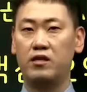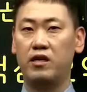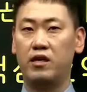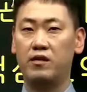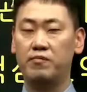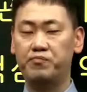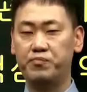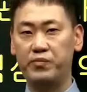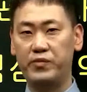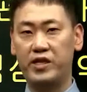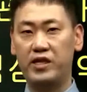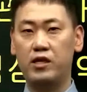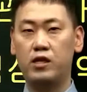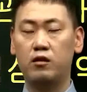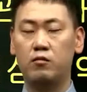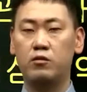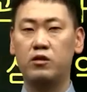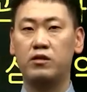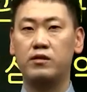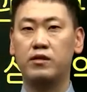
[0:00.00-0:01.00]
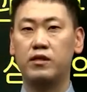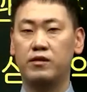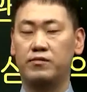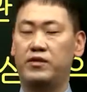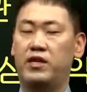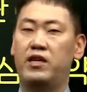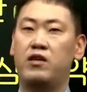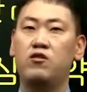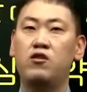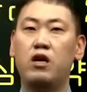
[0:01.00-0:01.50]
이제 2급을
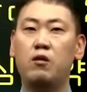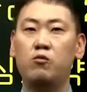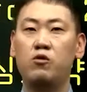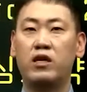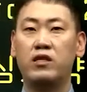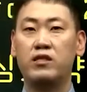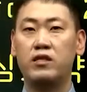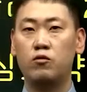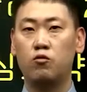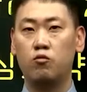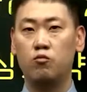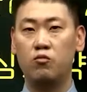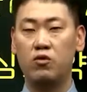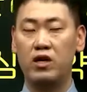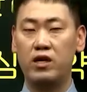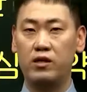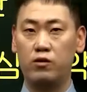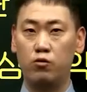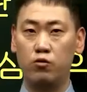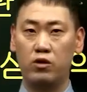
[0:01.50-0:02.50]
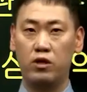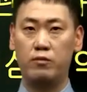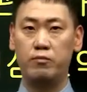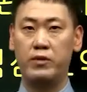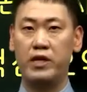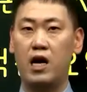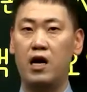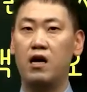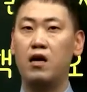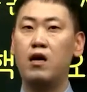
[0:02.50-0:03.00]
이제 1과목 같이 공부할
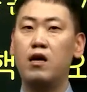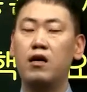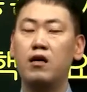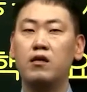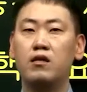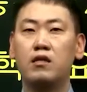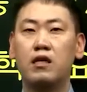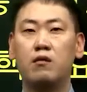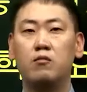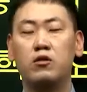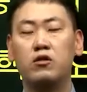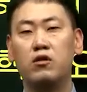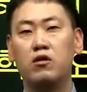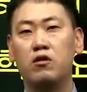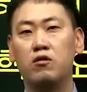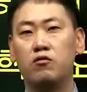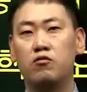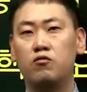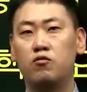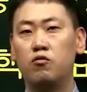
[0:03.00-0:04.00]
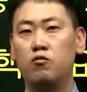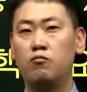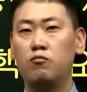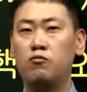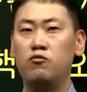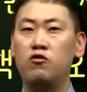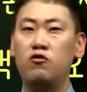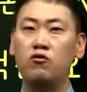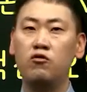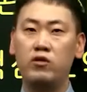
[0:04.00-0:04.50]
이동근입니다. 자, 먼저
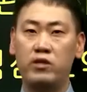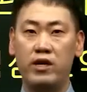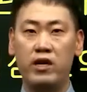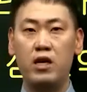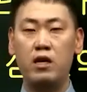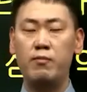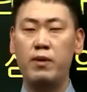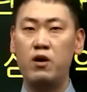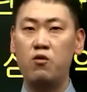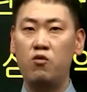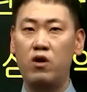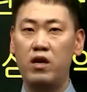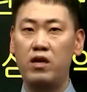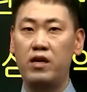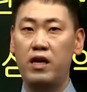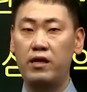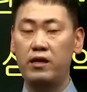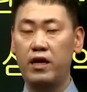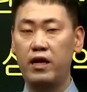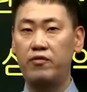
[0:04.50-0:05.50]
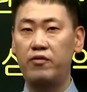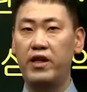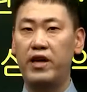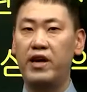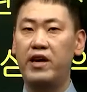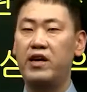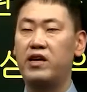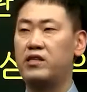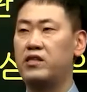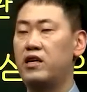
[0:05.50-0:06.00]
유통물류 이제 일반 관리를 할
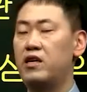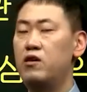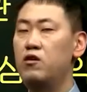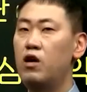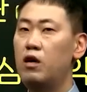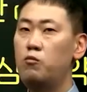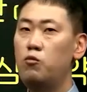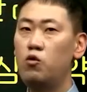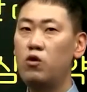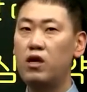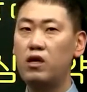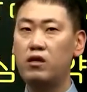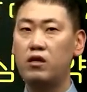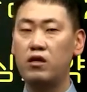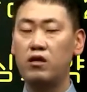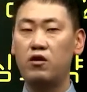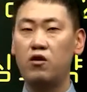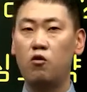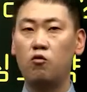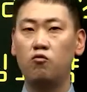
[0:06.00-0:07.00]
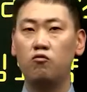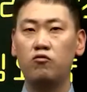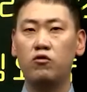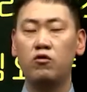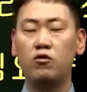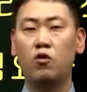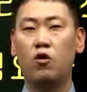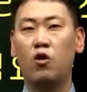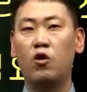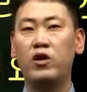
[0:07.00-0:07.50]
텐데, 자, 1과목 같은
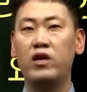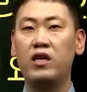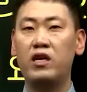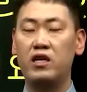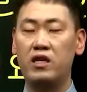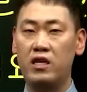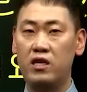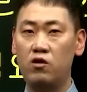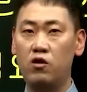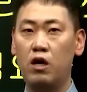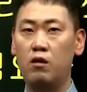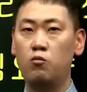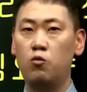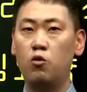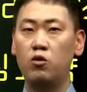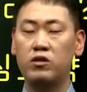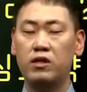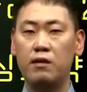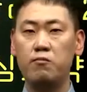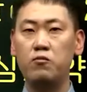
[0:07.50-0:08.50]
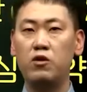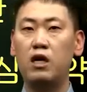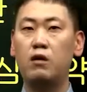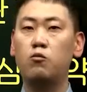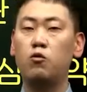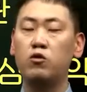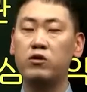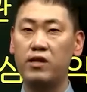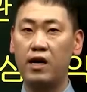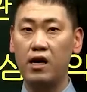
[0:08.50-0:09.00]
경우는 거의 2과목,
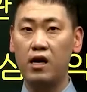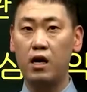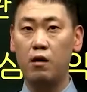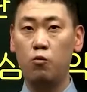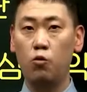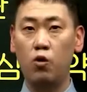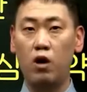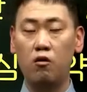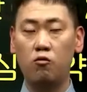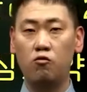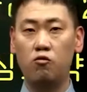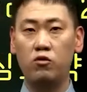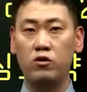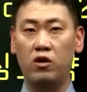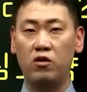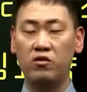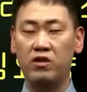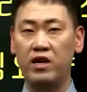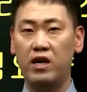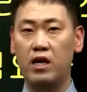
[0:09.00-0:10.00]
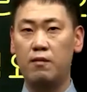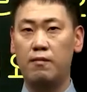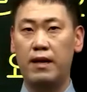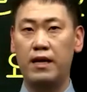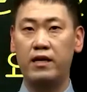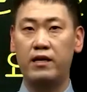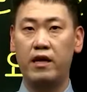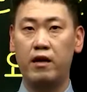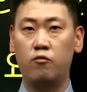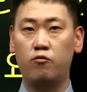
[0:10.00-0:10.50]
3과목, 4과목하고 연계가
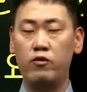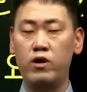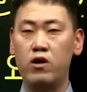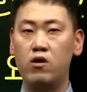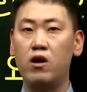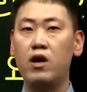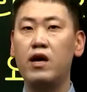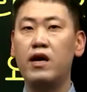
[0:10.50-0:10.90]
많이 되고요.